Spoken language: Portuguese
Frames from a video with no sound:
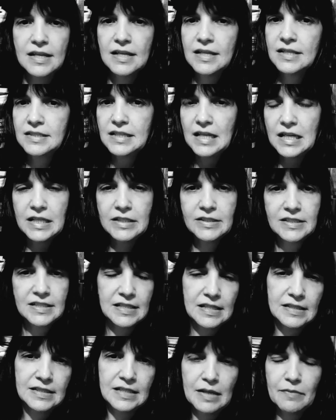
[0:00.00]
Se ele,
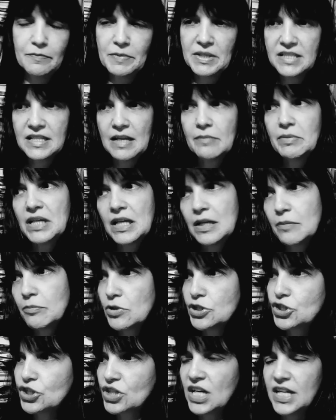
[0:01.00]
se ele percebe que ele
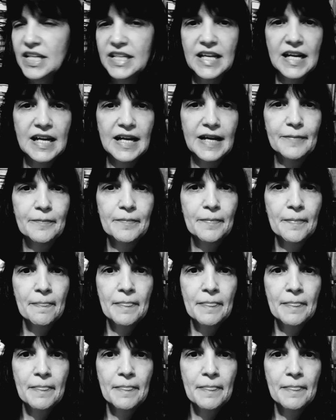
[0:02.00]
pode ganhar